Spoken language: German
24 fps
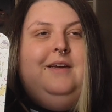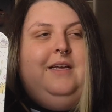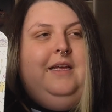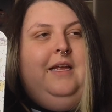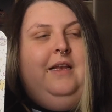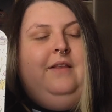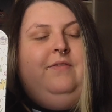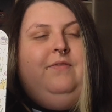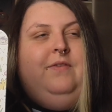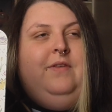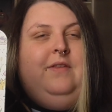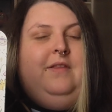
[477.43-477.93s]

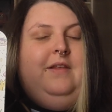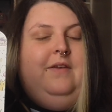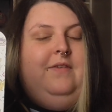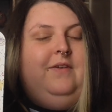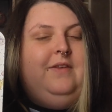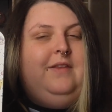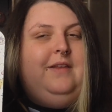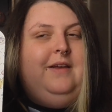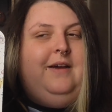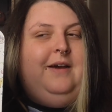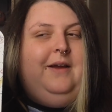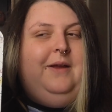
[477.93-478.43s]
Jetzt wisst ihr,
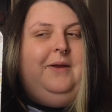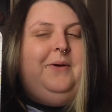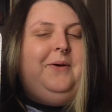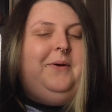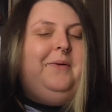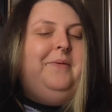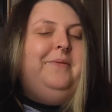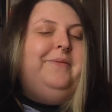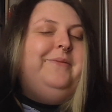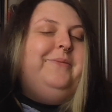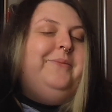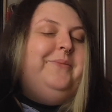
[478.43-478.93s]
was da
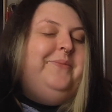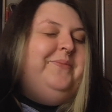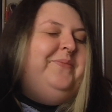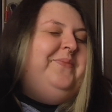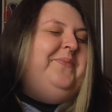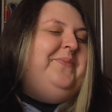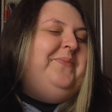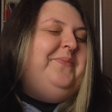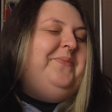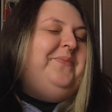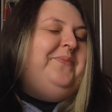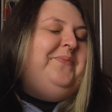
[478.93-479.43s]
reinkommt.
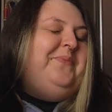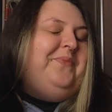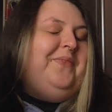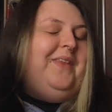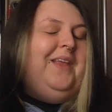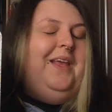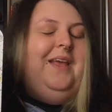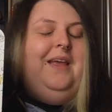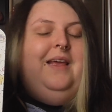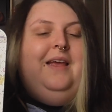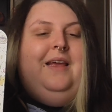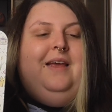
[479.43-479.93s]

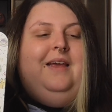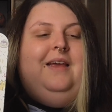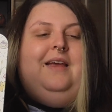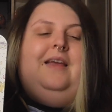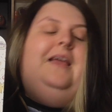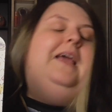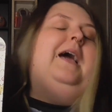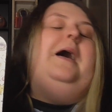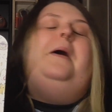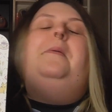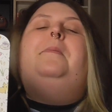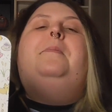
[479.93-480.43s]

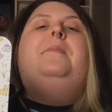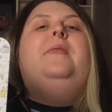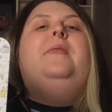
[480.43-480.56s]
Ja.